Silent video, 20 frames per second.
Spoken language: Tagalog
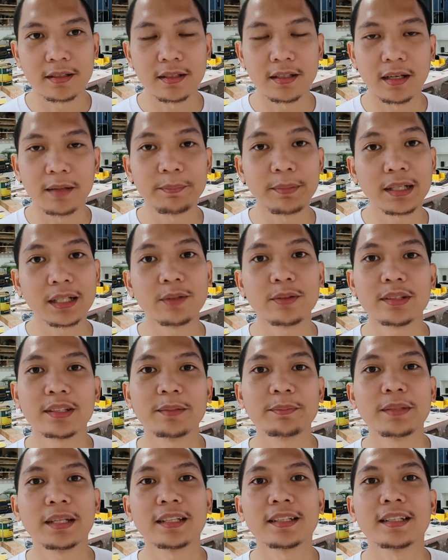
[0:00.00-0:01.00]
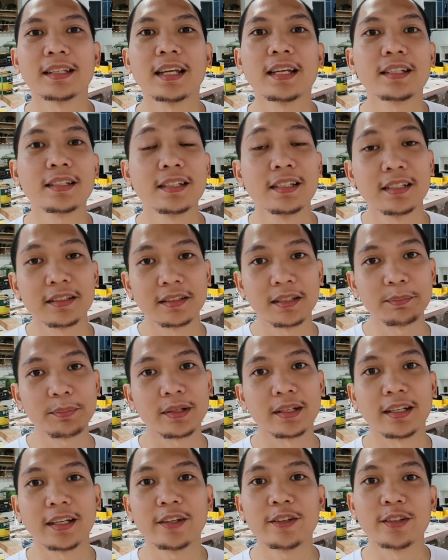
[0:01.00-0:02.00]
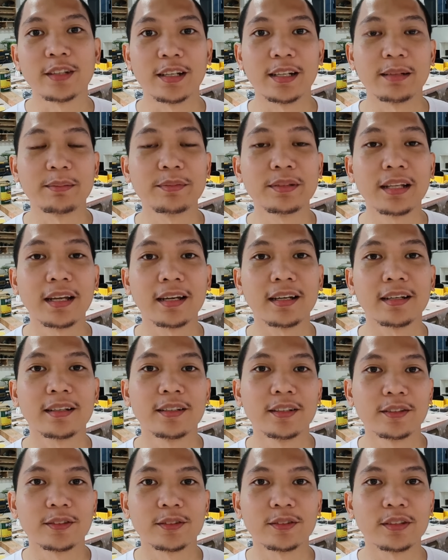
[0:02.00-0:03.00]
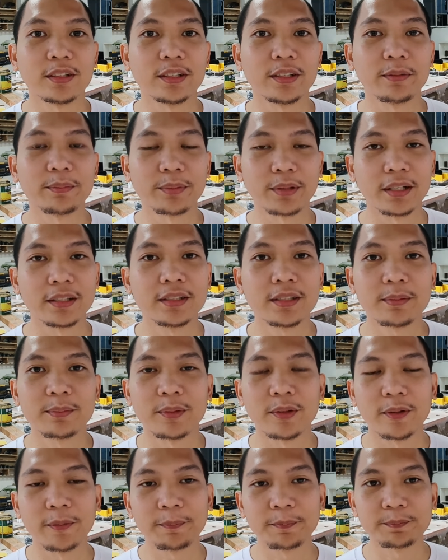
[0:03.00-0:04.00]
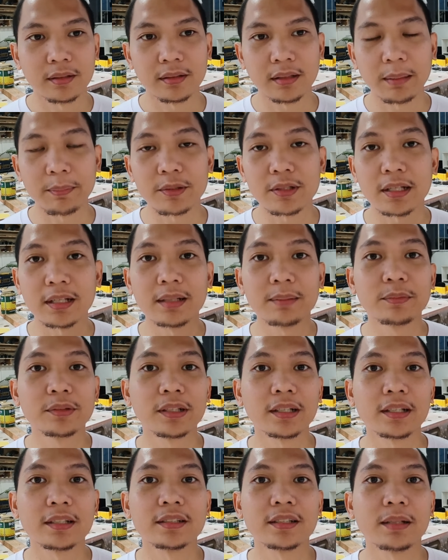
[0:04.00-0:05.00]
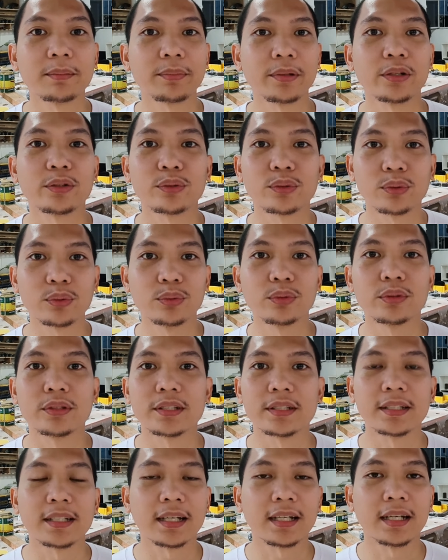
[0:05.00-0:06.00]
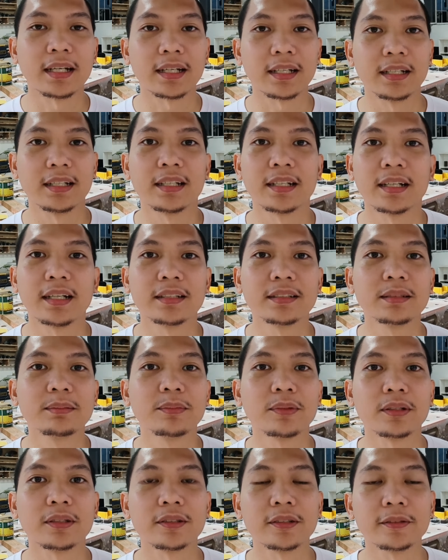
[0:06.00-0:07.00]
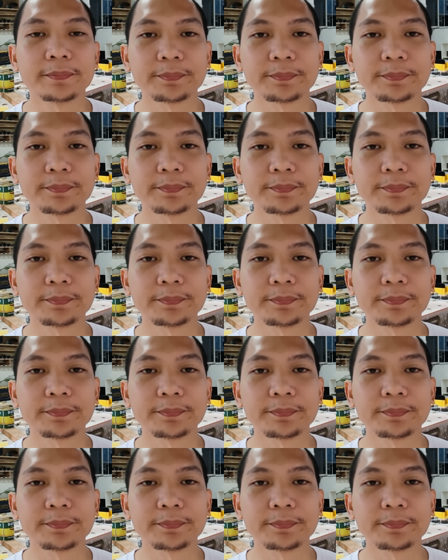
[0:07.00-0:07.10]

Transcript: Ang pangalawang tip natin ay, syempre ngayon, alam mo na kung ano yung project mo. Tapos alam mo na rin syempre yung tools na kakailanganin mo. Ano?